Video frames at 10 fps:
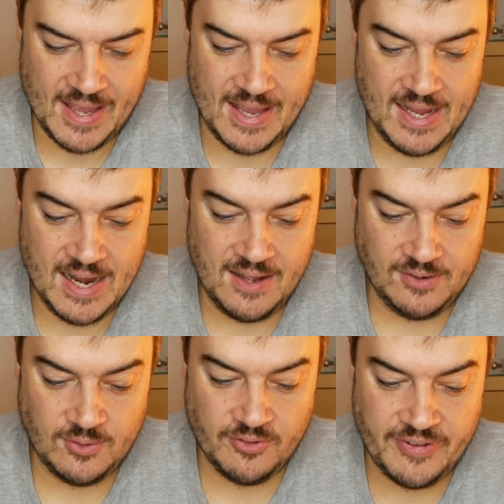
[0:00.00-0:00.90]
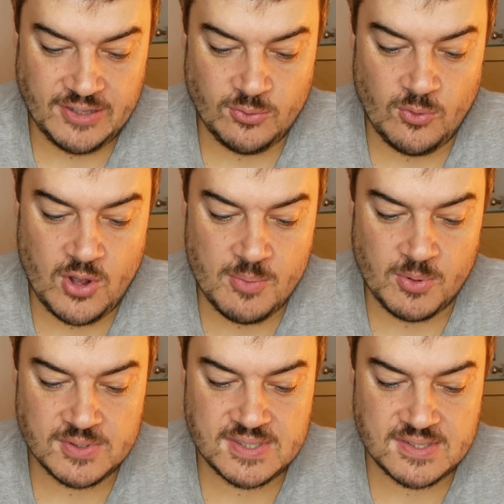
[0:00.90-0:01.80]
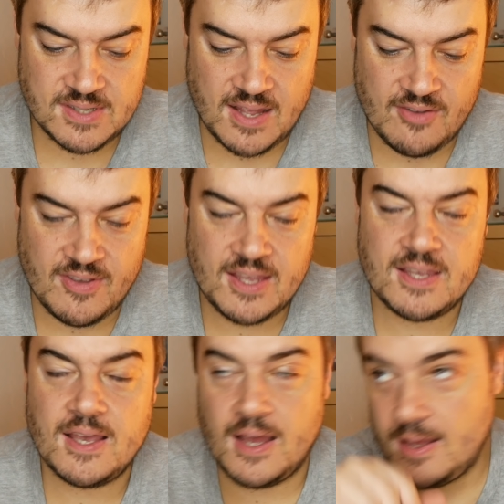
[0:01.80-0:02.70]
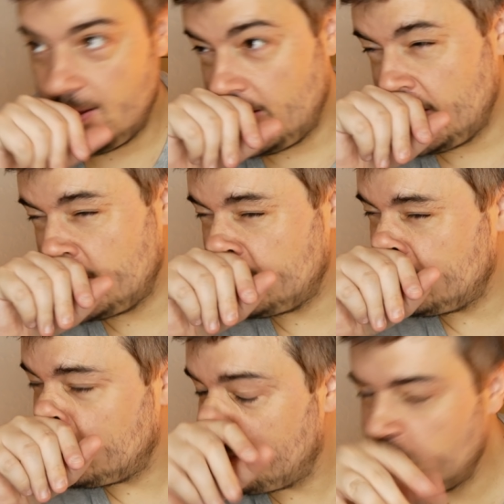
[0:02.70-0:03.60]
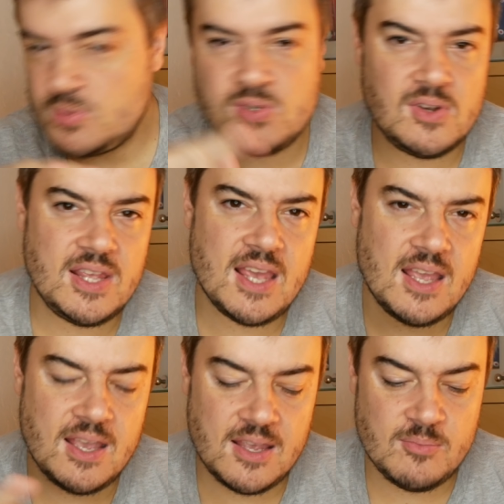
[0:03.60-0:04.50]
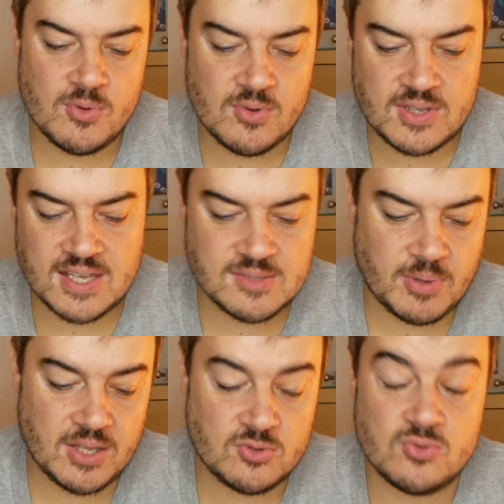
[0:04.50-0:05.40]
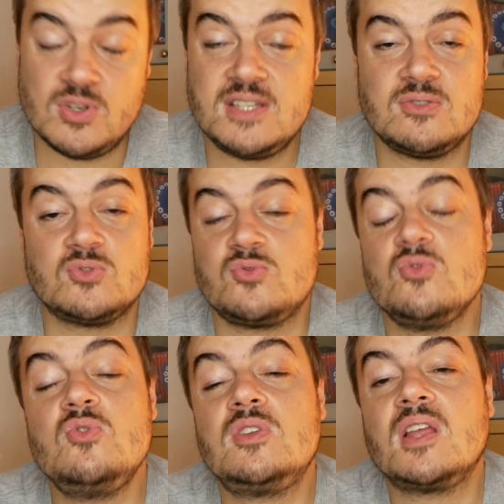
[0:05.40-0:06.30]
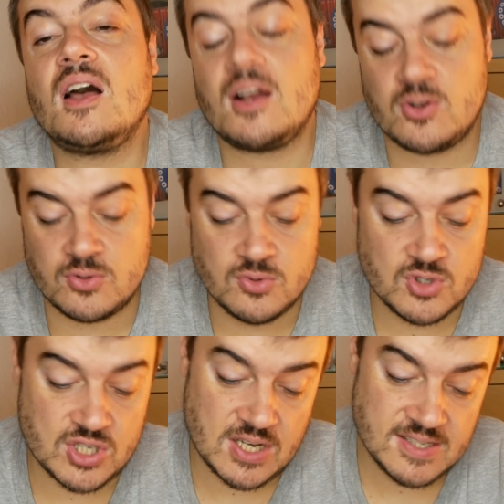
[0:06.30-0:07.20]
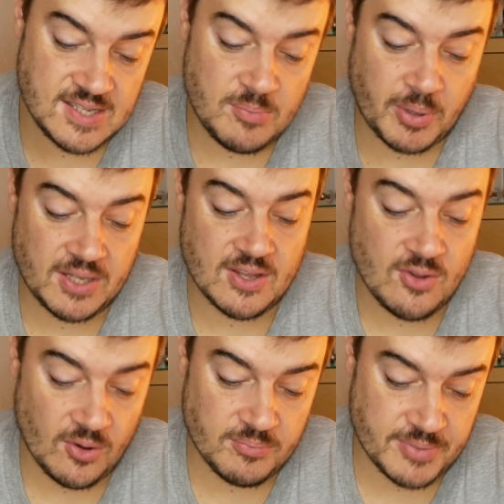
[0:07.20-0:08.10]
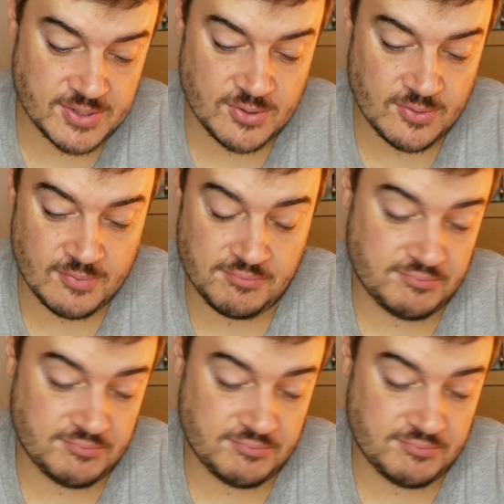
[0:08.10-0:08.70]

Et là, en fait, on commence avec un puzzle game euh, casse-brique d'une licence ultra connue. J'ai laissé le prix d'ailleurs parce que